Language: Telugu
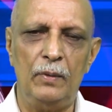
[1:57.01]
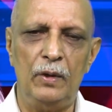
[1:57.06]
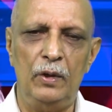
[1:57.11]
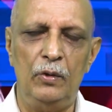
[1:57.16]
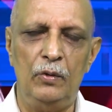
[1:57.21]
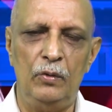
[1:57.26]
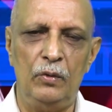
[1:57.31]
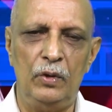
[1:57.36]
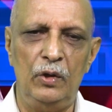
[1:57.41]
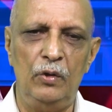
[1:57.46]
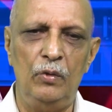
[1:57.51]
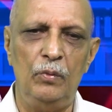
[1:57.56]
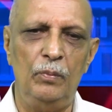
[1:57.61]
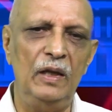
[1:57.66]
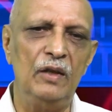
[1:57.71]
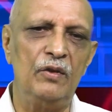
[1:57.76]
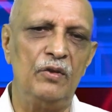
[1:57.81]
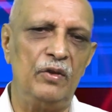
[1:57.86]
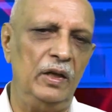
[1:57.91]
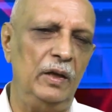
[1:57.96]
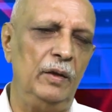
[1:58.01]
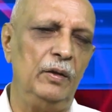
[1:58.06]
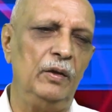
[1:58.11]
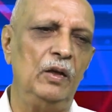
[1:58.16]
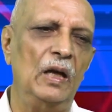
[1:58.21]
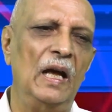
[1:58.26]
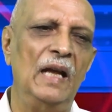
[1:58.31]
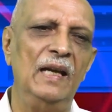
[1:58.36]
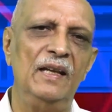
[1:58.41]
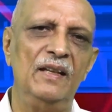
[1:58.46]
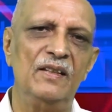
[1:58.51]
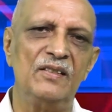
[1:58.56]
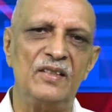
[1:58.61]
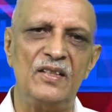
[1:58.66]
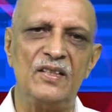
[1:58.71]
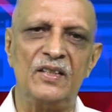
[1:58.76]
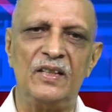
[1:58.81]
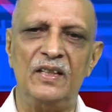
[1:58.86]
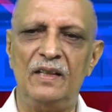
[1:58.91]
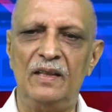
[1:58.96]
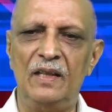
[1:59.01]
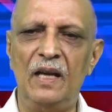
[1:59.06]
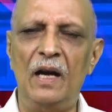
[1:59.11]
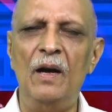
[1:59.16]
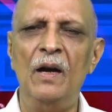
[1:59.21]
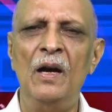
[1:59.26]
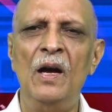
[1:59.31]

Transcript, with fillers: రెండు రెండు మిలిటరీ అలియన్సెస్ కింద